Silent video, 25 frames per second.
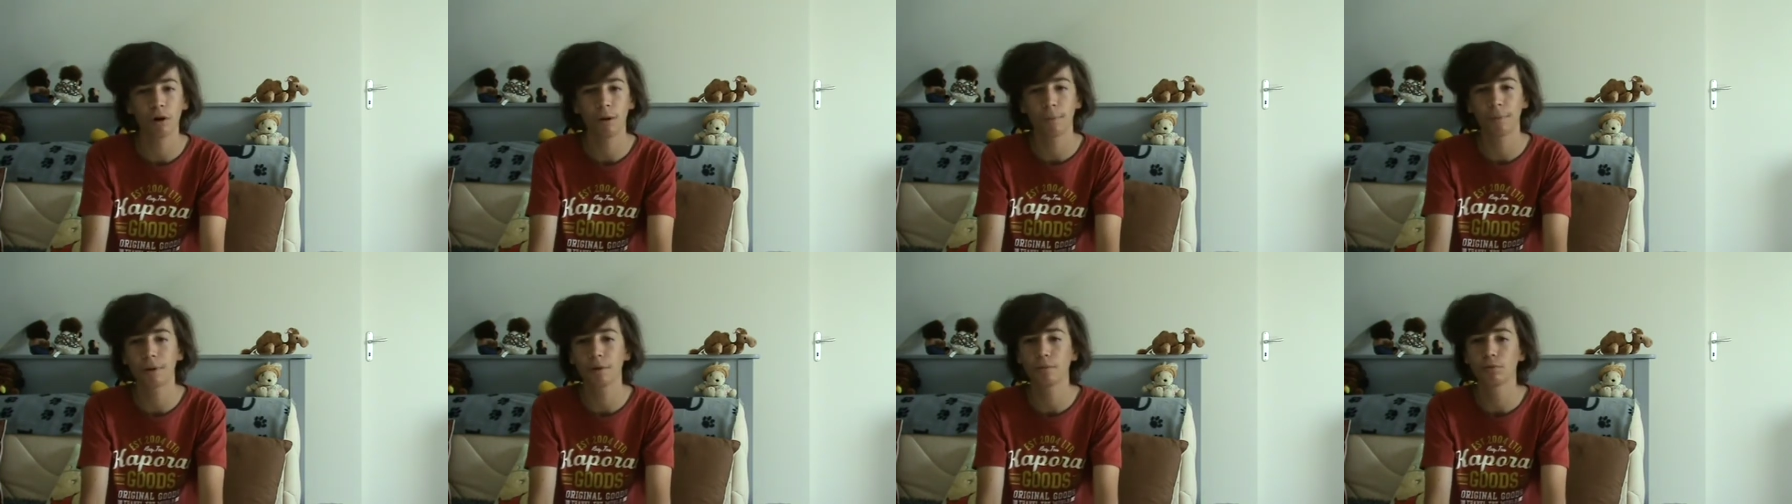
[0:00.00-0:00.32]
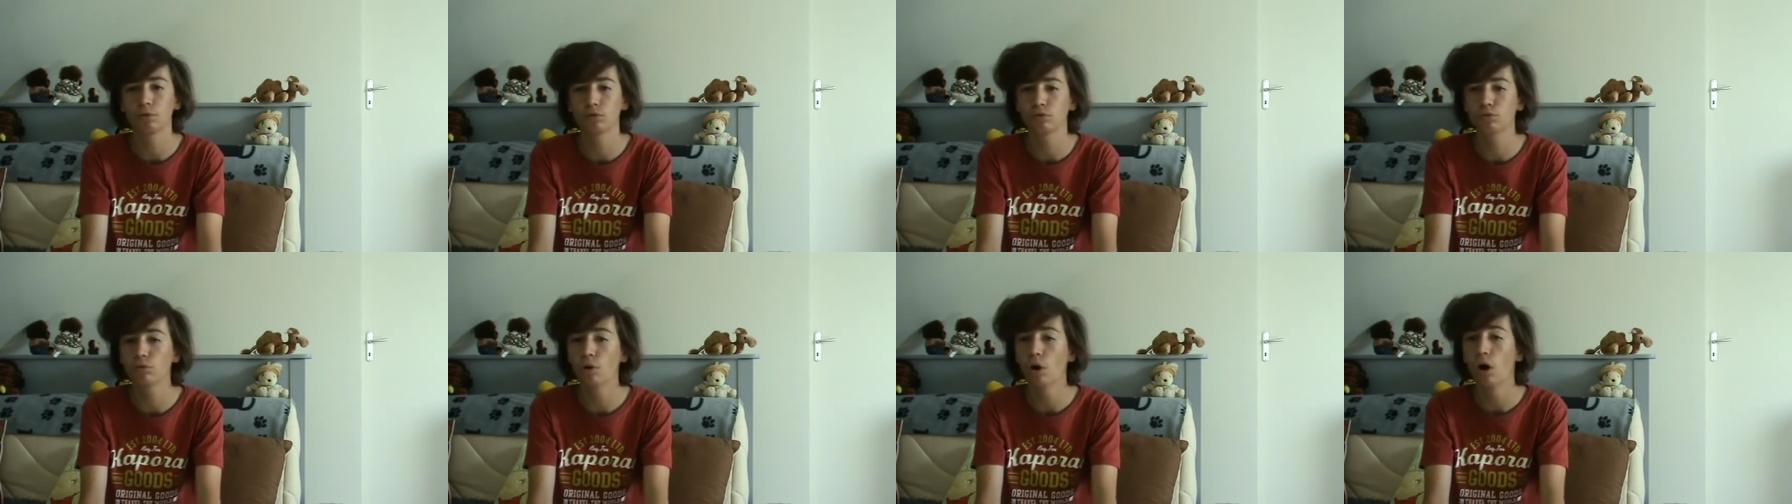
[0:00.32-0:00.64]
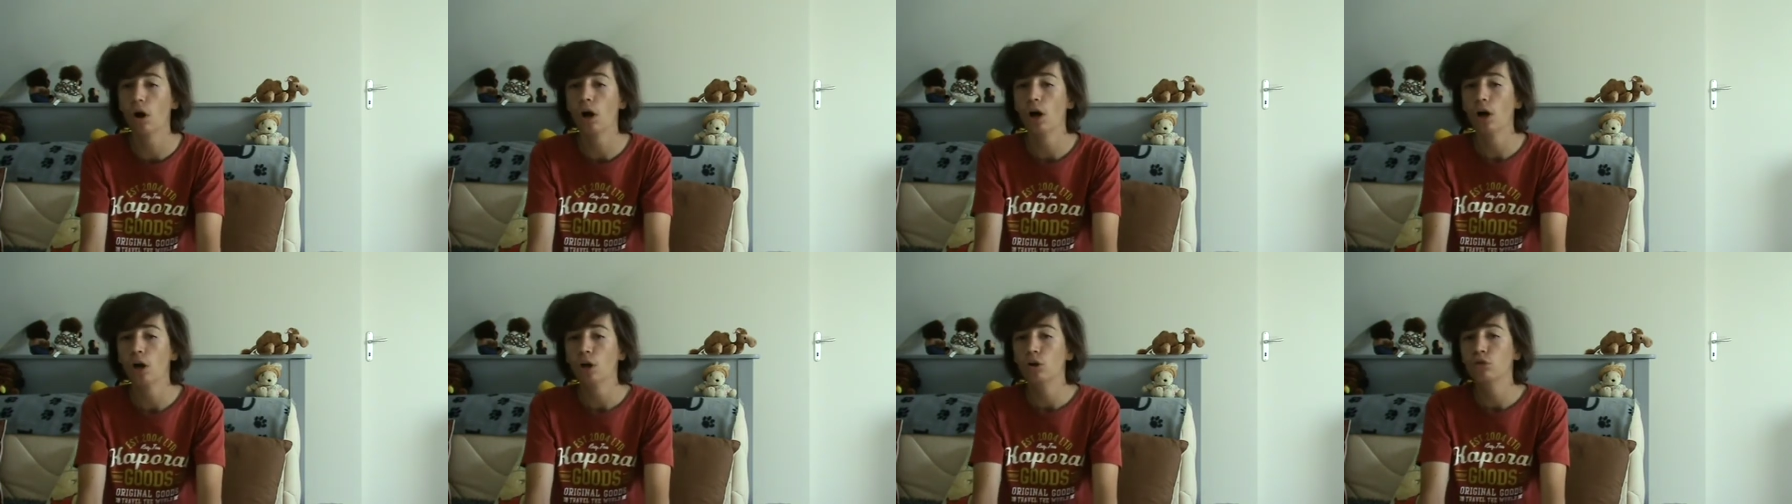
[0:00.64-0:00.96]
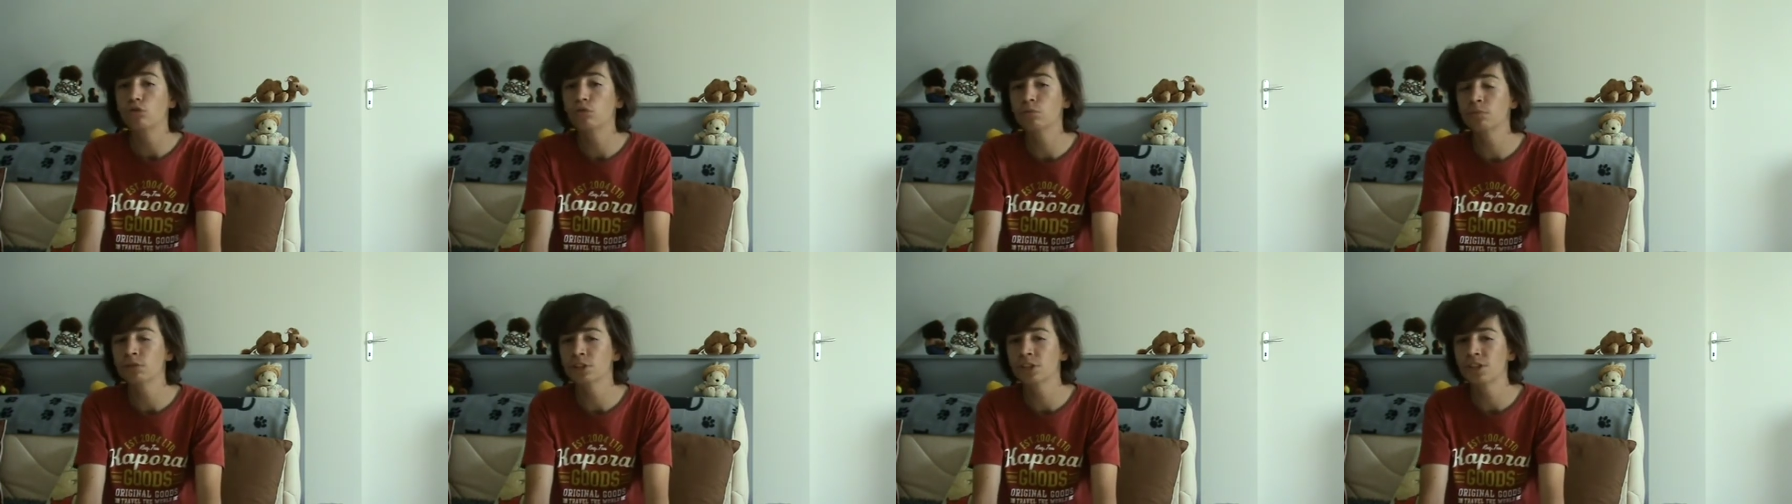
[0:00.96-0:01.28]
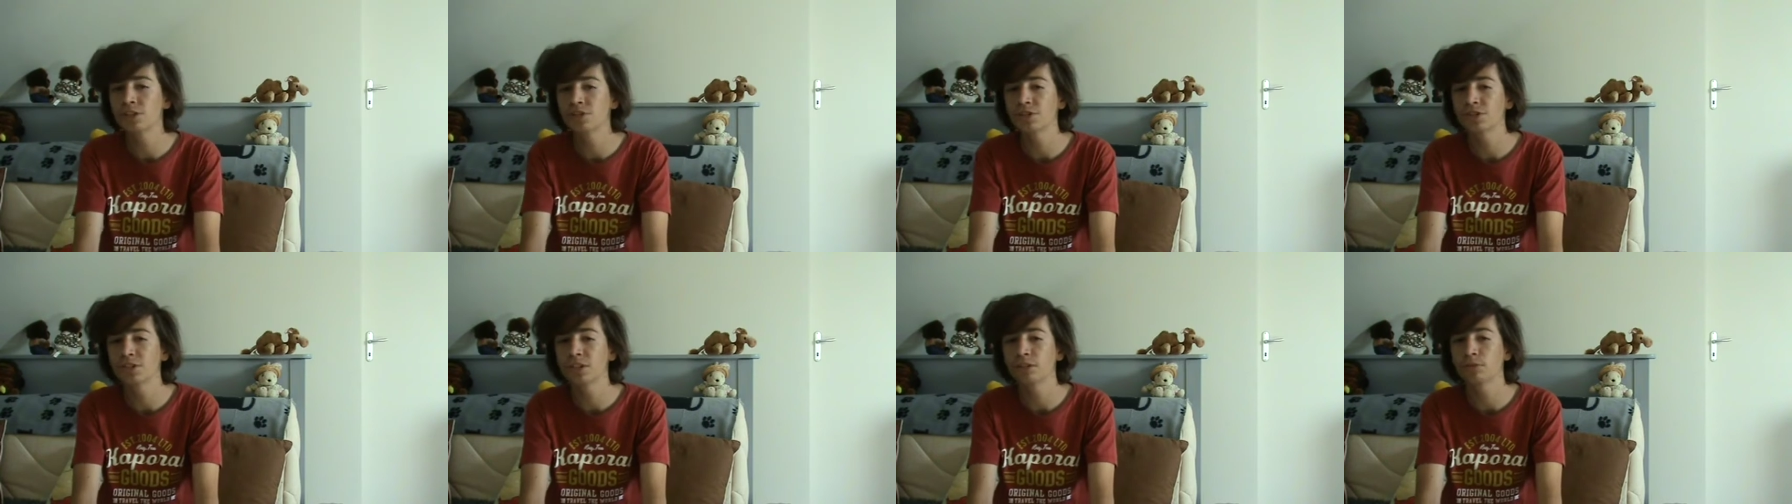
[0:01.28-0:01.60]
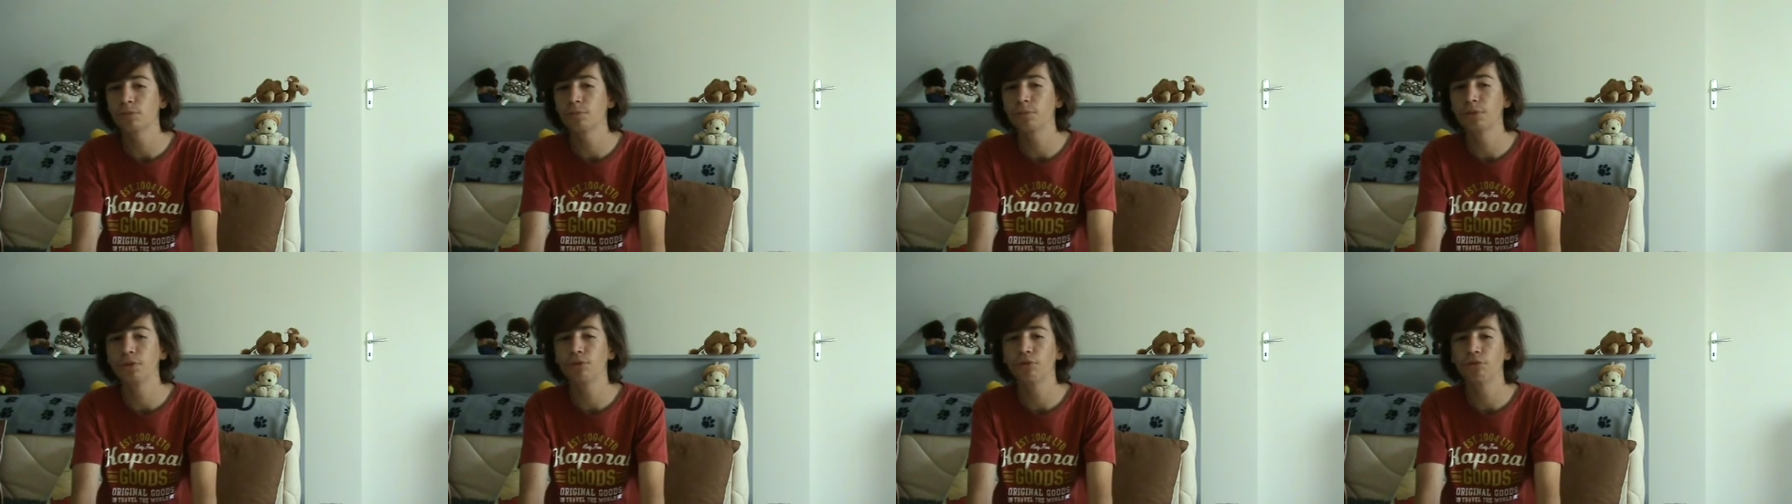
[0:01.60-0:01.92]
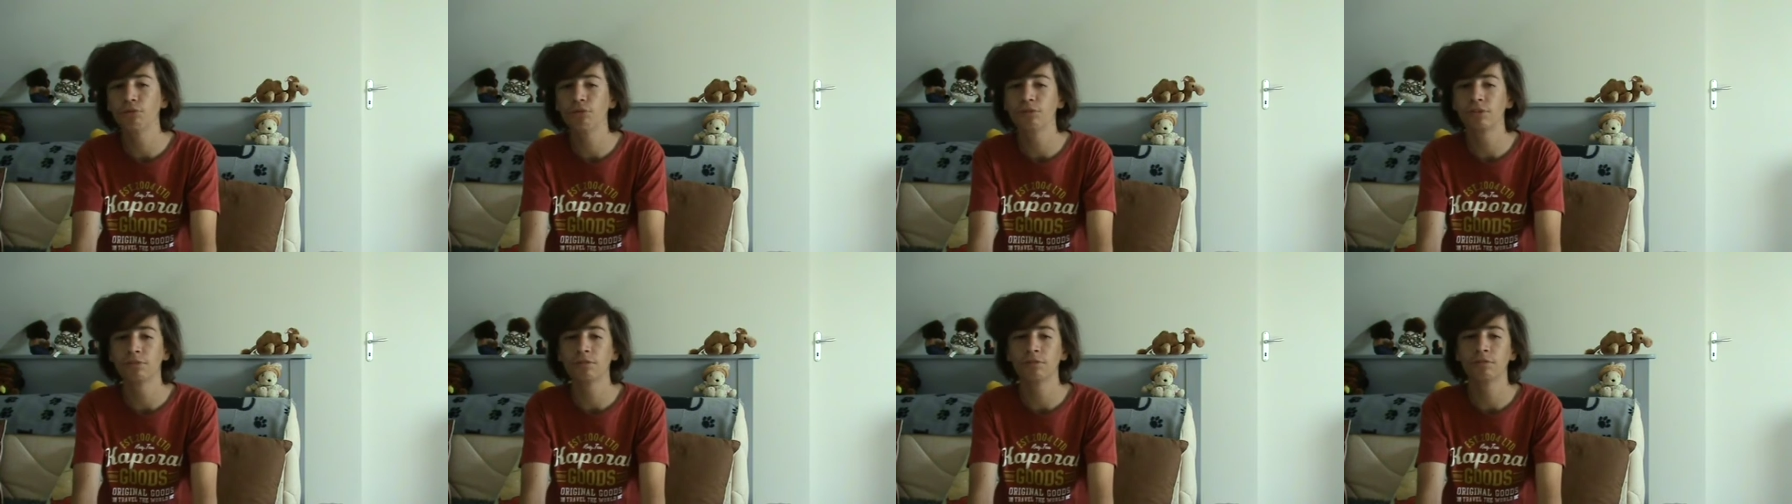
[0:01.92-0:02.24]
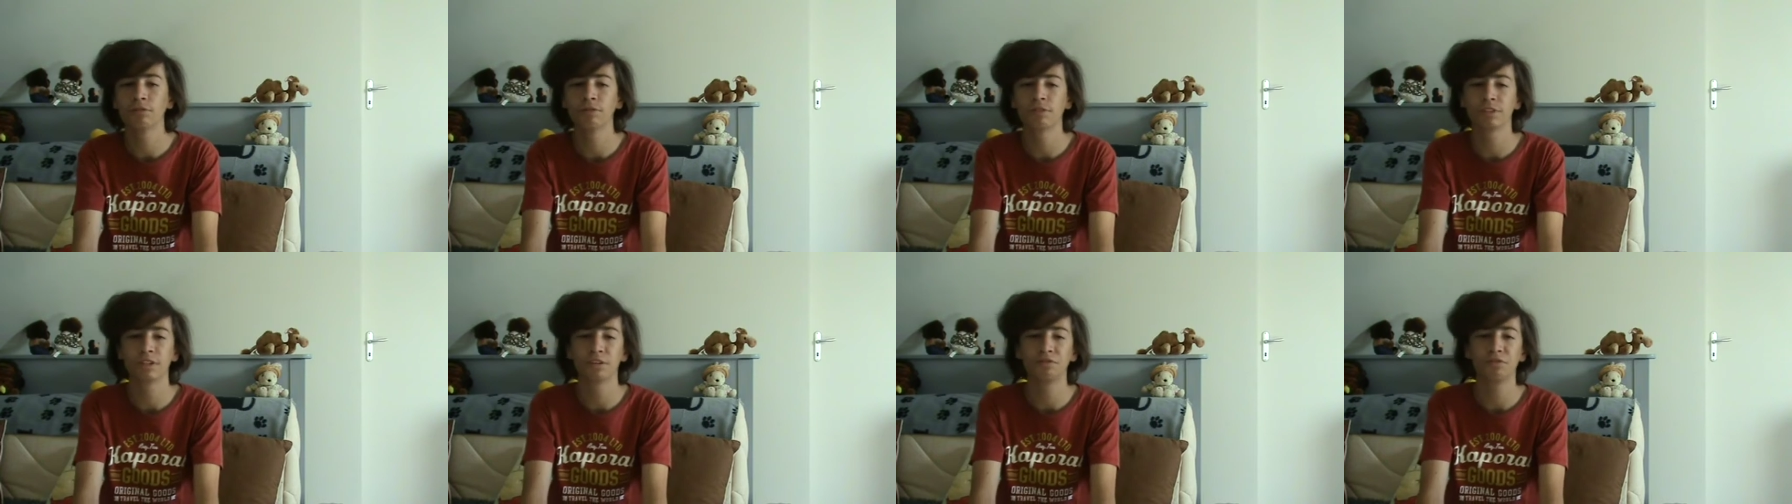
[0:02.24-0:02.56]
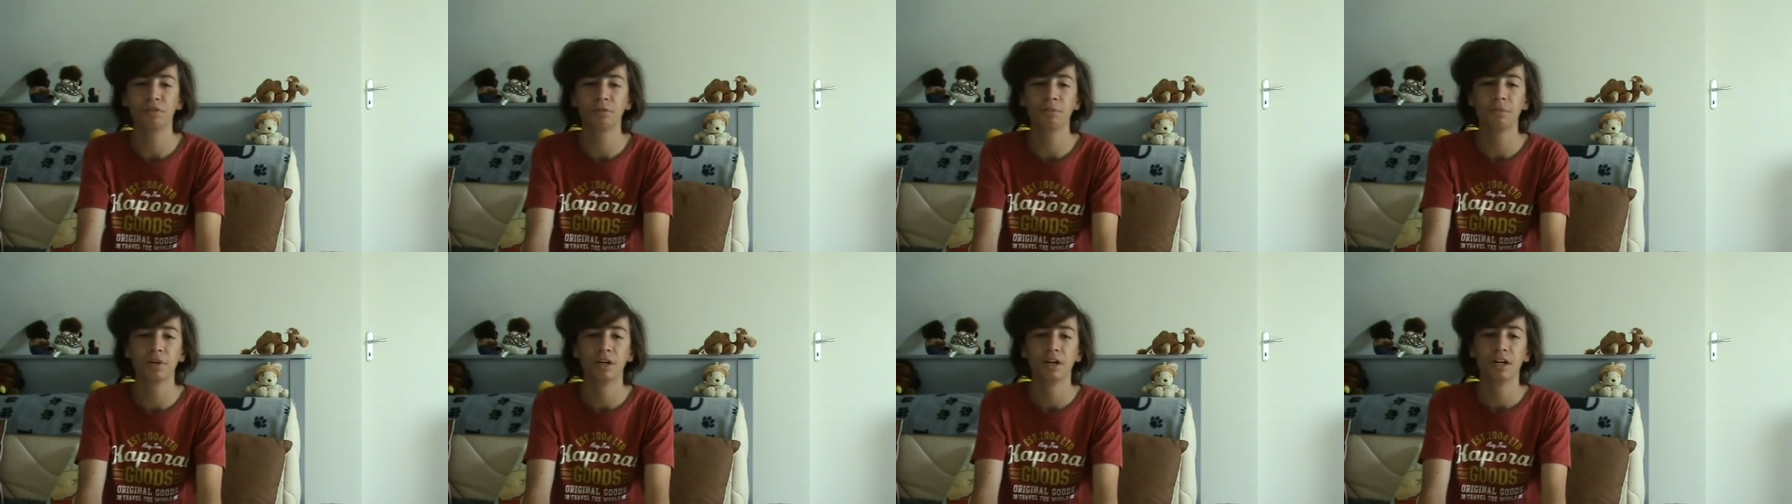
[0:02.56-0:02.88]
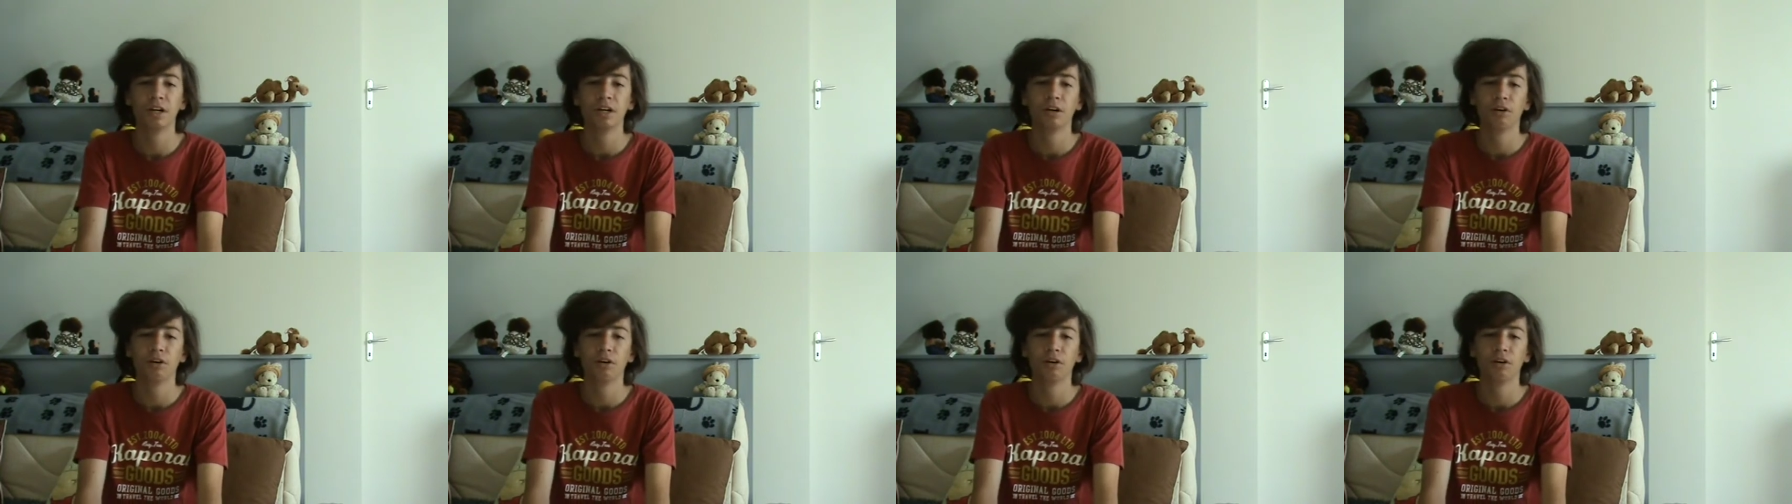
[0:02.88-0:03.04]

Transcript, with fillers: Après, bon, le tour, tout le monde est censé être au pic de sa forme